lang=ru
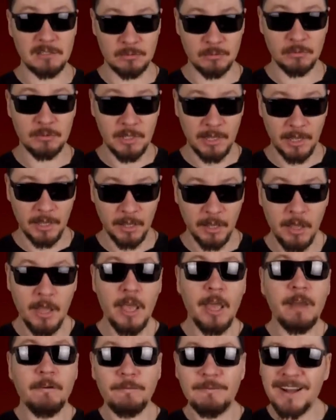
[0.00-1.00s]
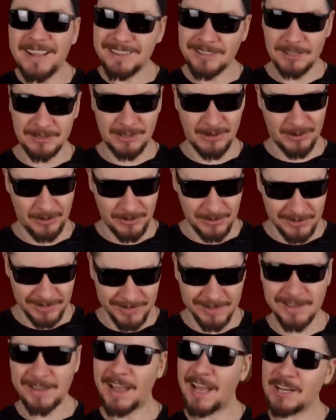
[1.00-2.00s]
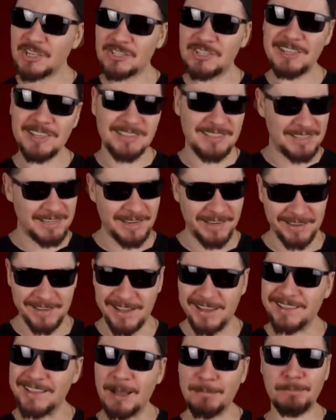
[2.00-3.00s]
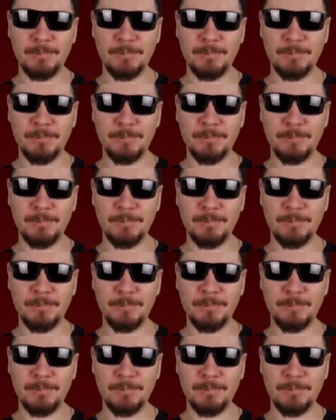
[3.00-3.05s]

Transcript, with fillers: сюда, в этот ролик, каждый день, когда